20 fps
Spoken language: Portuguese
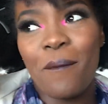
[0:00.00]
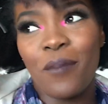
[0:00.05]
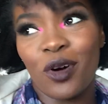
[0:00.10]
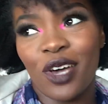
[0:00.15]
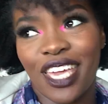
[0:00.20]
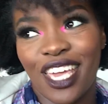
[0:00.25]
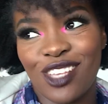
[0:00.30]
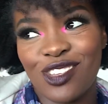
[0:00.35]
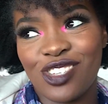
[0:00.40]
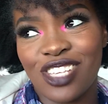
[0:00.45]

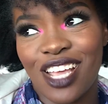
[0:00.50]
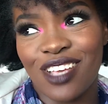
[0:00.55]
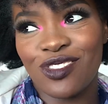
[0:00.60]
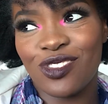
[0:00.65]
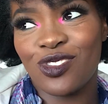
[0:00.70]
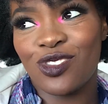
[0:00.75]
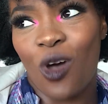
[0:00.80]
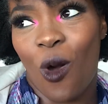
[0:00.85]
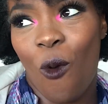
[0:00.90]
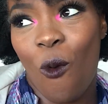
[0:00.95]
Por que
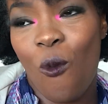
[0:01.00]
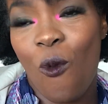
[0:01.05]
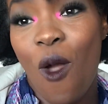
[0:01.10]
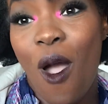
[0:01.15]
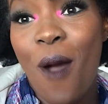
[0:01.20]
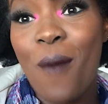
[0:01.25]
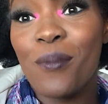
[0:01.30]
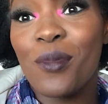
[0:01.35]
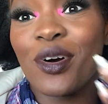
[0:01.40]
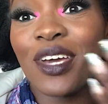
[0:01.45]
girassol?
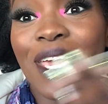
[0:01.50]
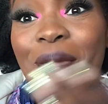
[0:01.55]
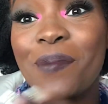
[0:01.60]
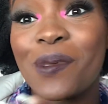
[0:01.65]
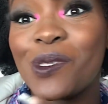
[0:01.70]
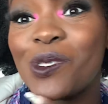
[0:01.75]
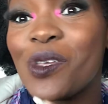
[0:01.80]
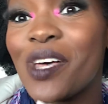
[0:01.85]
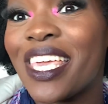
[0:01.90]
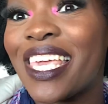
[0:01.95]
Porque a
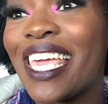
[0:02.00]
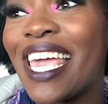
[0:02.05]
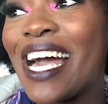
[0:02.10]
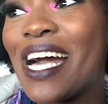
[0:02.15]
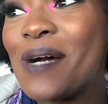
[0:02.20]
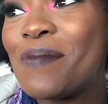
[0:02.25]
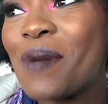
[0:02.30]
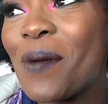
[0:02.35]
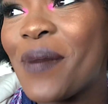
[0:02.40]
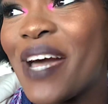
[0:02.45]
pessoa que
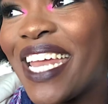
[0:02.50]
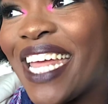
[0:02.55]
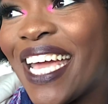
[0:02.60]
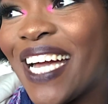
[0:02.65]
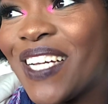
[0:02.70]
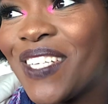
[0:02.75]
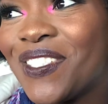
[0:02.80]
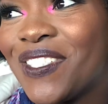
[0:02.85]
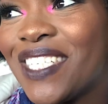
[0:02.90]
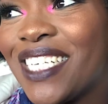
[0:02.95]
ama
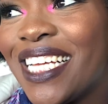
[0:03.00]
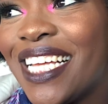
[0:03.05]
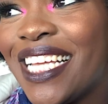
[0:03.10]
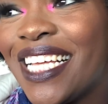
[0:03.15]
amarelo.